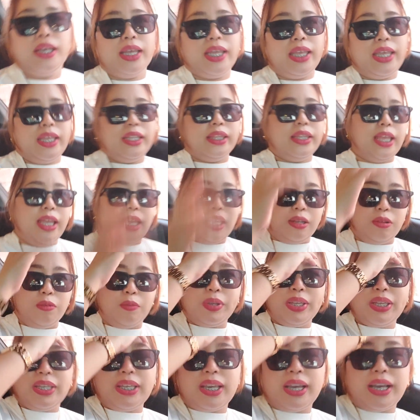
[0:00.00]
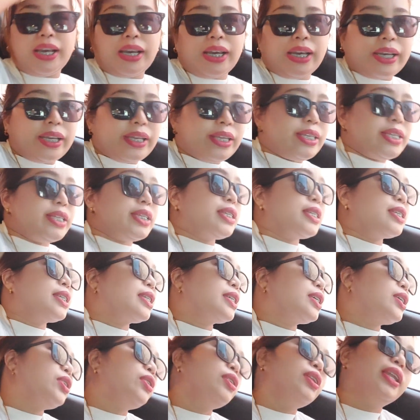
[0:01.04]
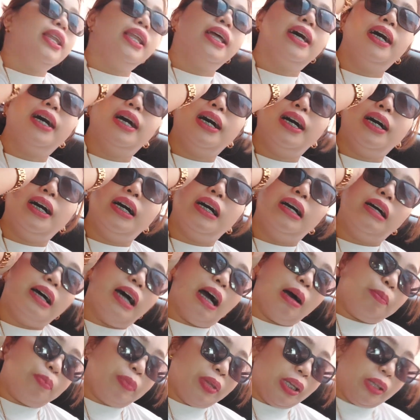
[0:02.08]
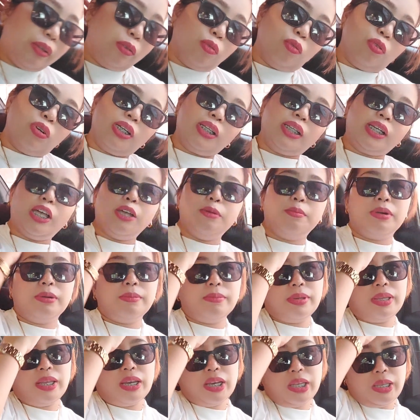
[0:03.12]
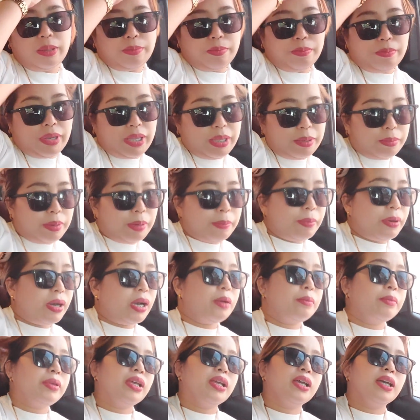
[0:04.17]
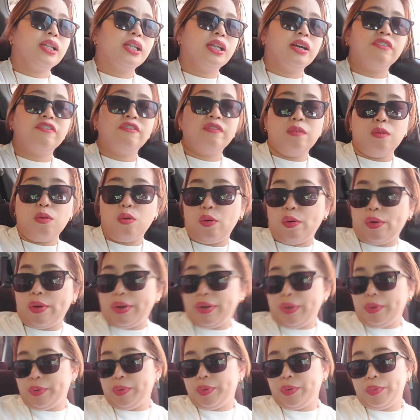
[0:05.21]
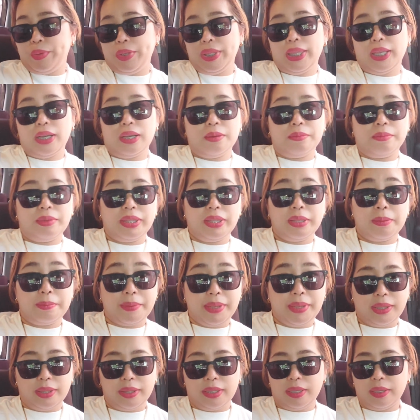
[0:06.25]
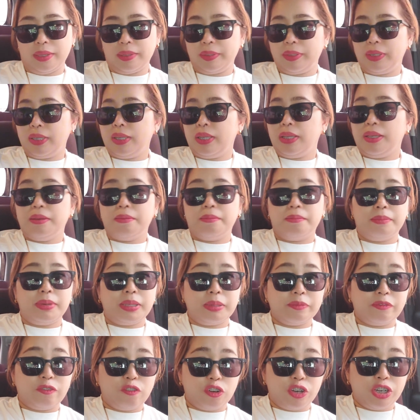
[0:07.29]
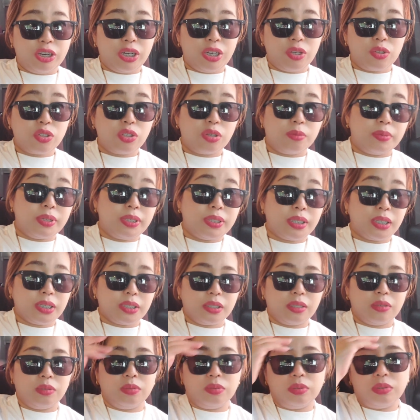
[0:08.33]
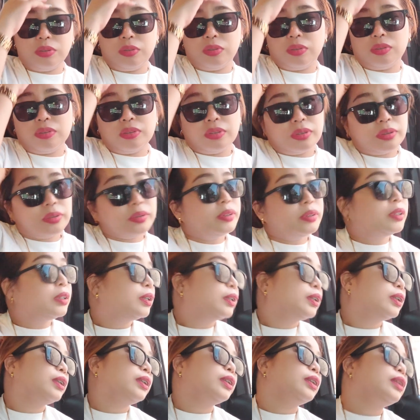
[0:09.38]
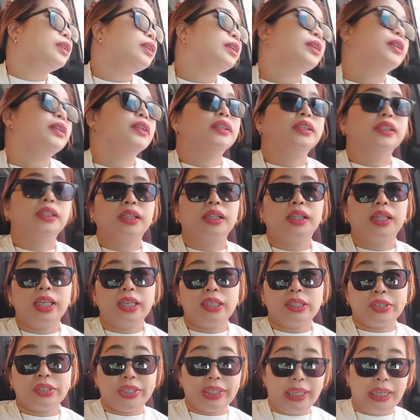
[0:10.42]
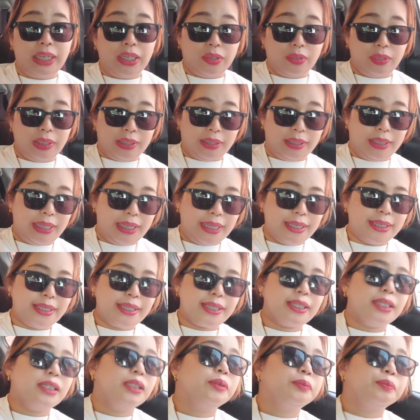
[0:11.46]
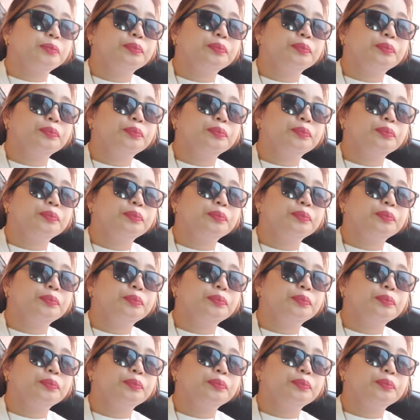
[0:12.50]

And anyway guys, yun lang. Update ko ulit kayo mamaya if may iba pa kaming ganap or uuwi na kami. Depende. But for now, sobrang sakit ng ulo ko. Later na lang ulit guys.